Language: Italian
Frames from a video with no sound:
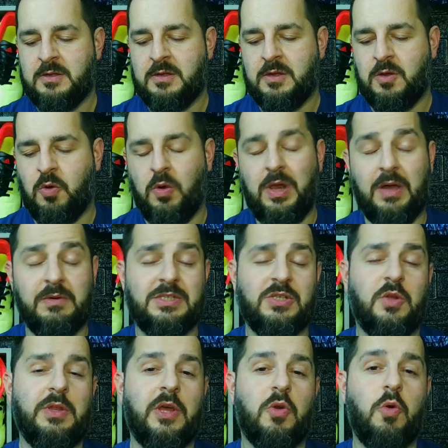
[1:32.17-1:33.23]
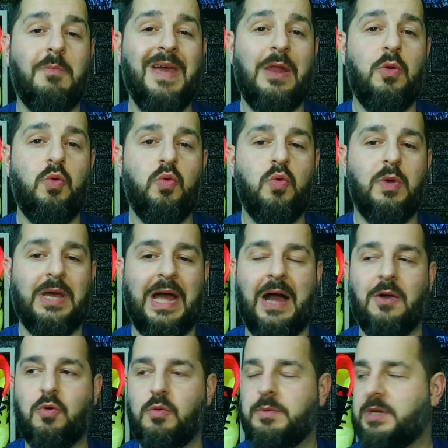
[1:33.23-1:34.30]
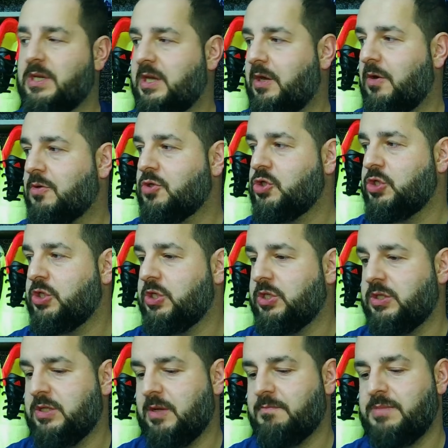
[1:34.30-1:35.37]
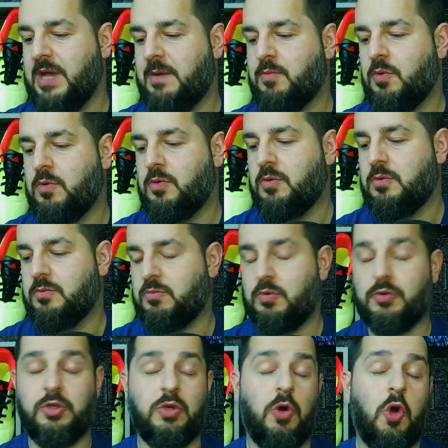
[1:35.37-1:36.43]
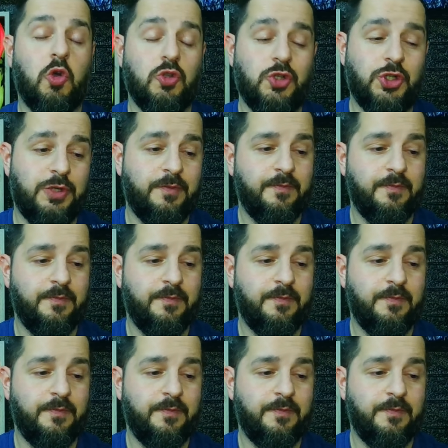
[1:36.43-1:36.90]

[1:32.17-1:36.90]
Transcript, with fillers: con la questione Romelu-Lukaku, perché oggi ne abbiamo, oddio oggi,